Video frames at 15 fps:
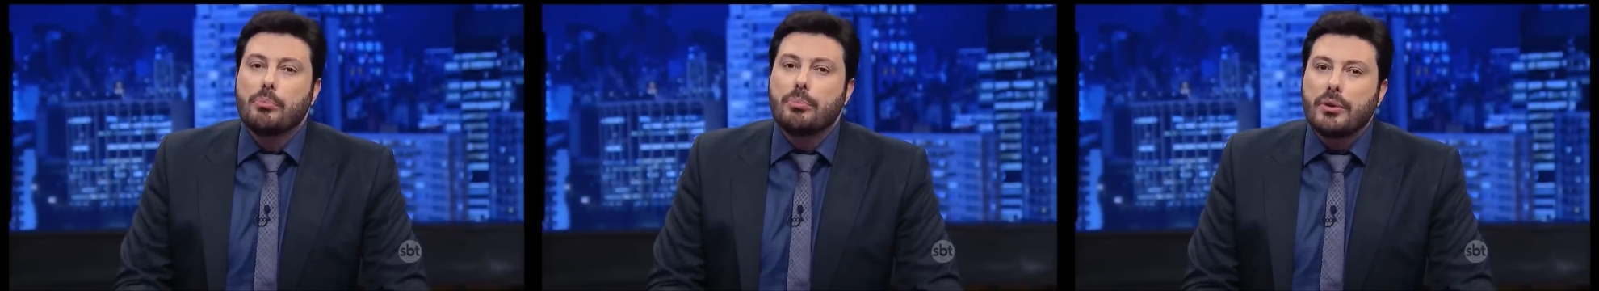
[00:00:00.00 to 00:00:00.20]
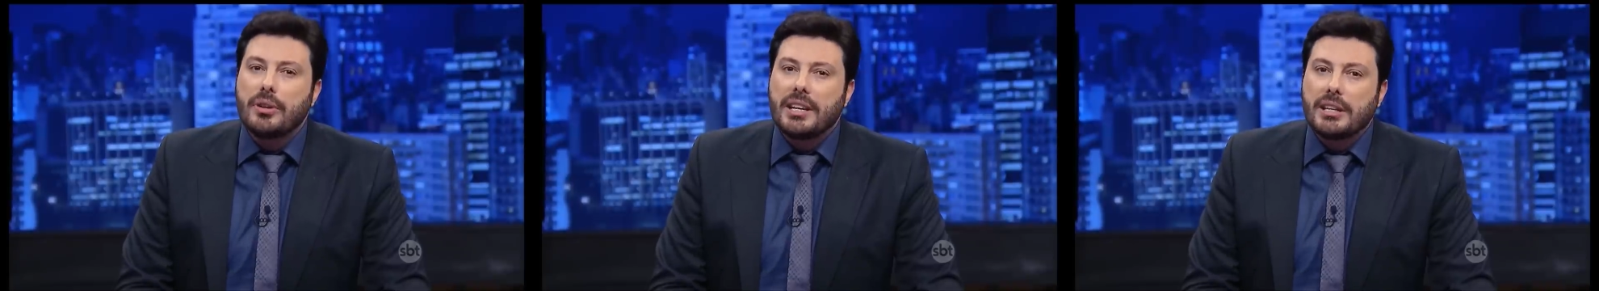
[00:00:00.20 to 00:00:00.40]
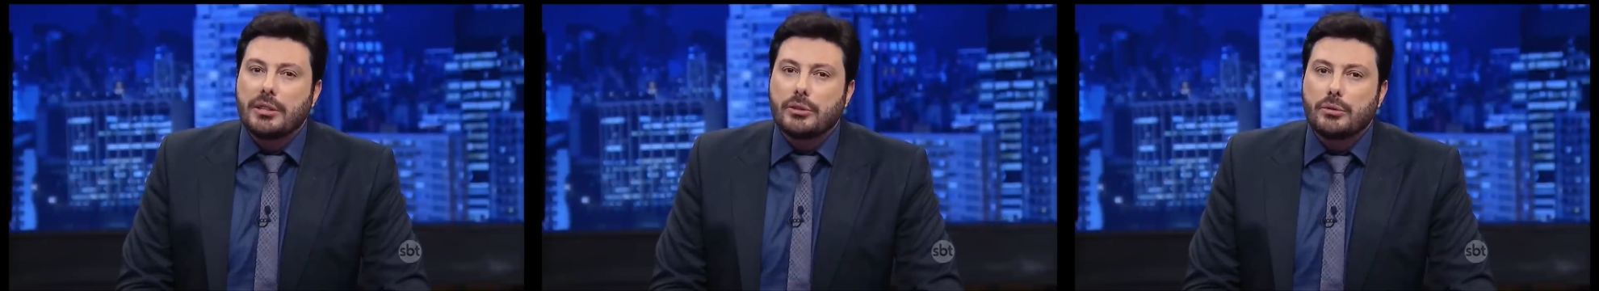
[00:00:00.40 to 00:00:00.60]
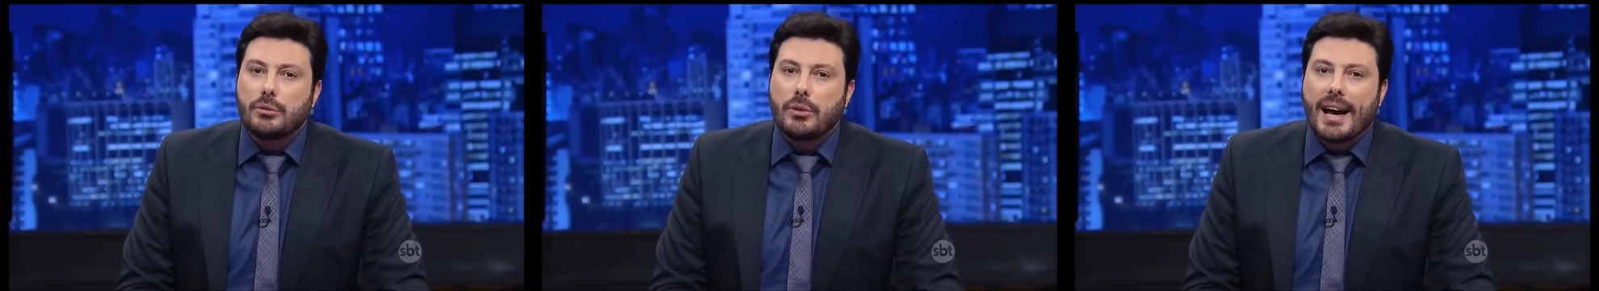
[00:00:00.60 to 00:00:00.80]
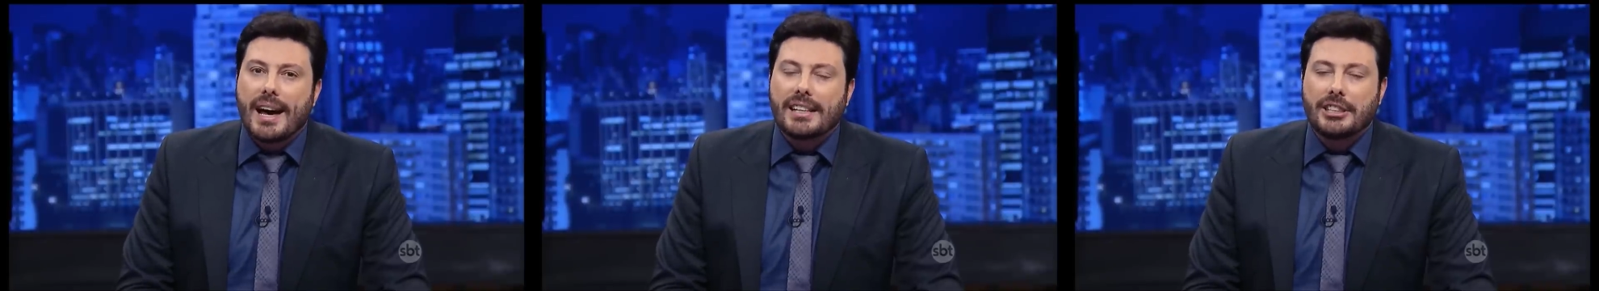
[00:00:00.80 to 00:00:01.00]
Por
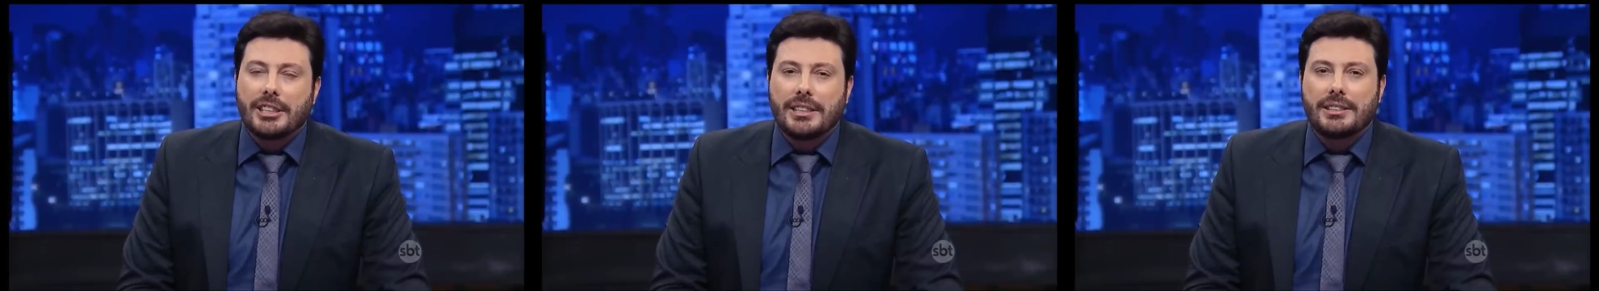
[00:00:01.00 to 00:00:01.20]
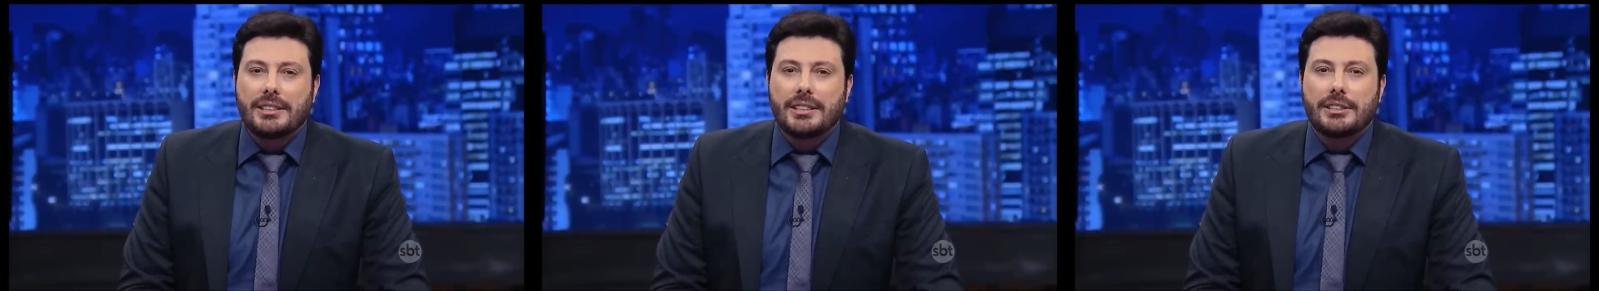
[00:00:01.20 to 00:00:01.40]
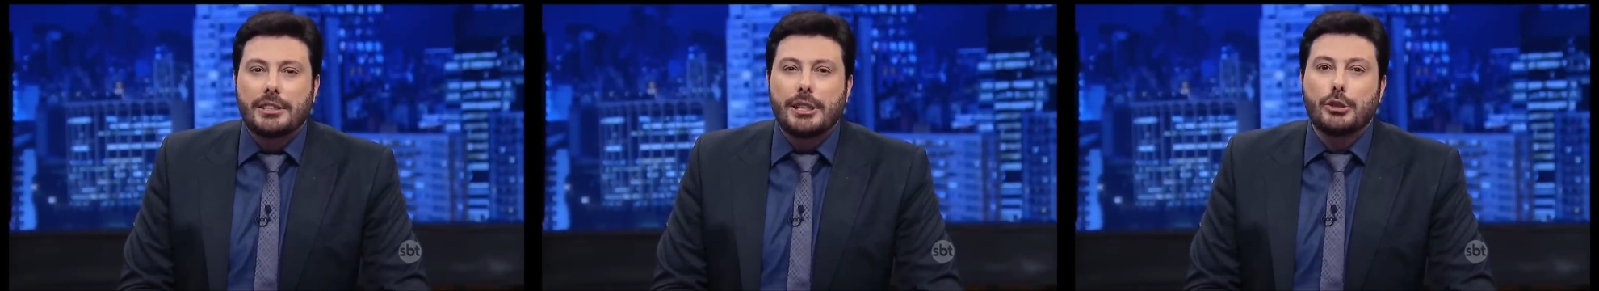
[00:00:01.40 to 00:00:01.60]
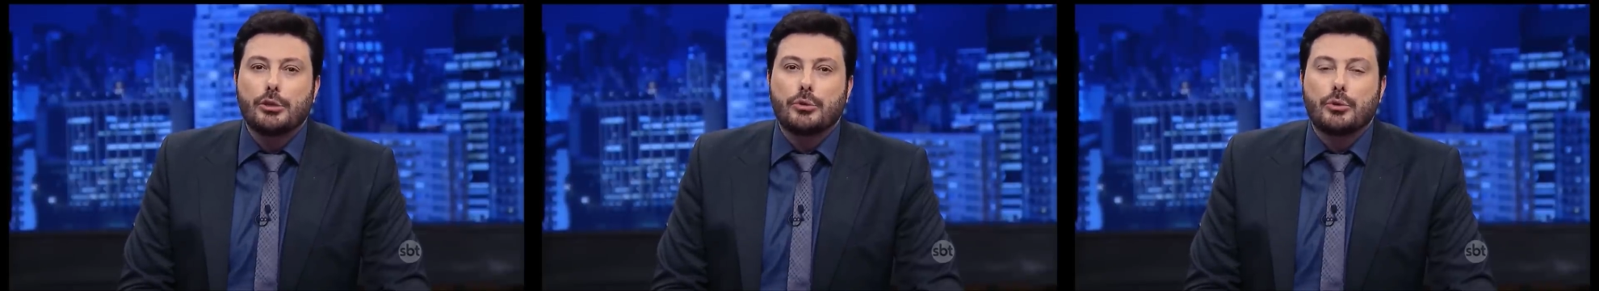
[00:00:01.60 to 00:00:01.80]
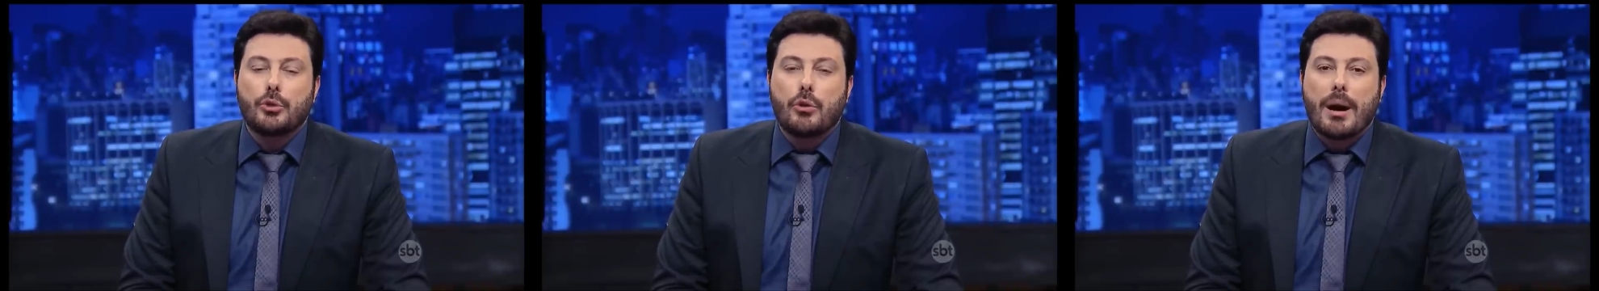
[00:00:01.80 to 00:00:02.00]
isso, a gente se
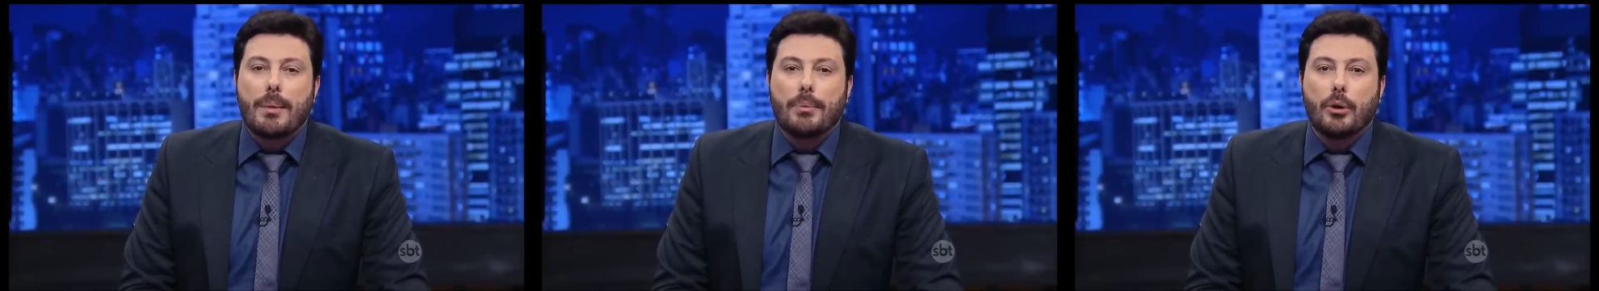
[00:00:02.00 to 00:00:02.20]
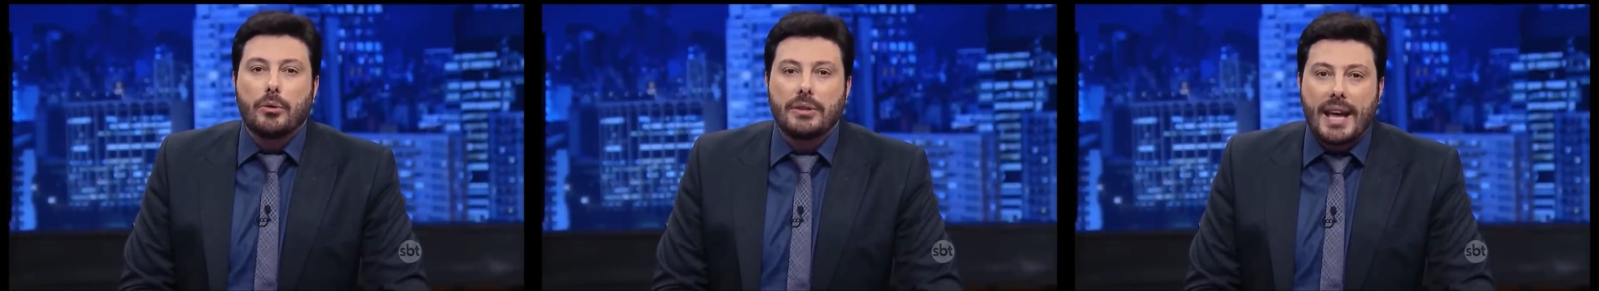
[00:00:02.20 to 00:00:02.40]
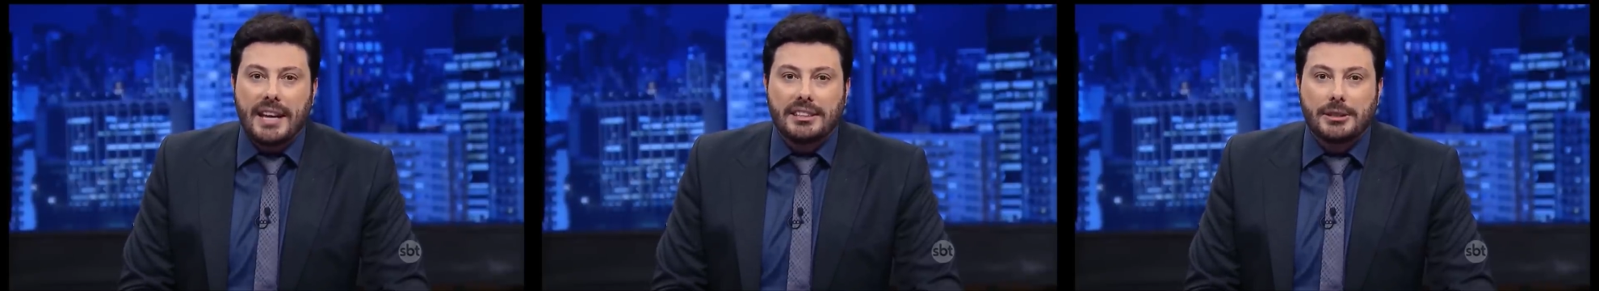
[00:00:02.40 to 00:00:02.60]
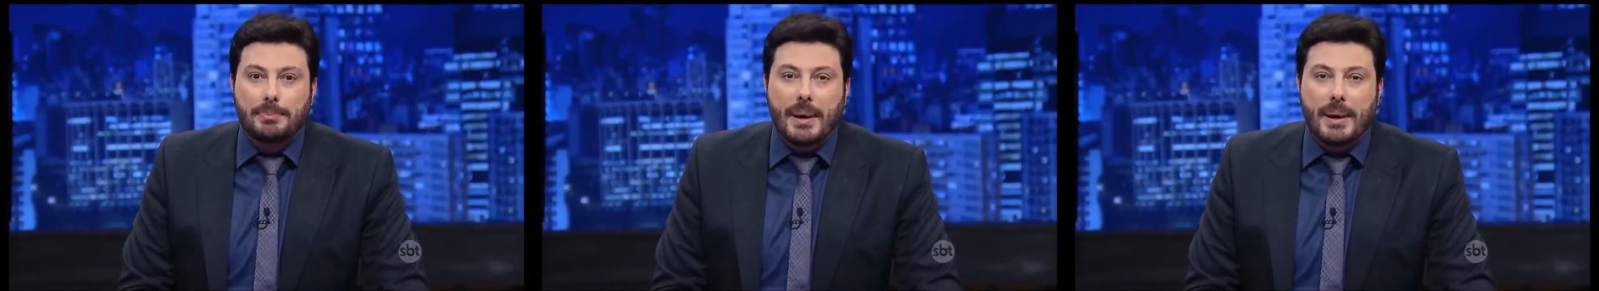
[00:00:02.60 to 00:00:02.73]
juntou à Blutex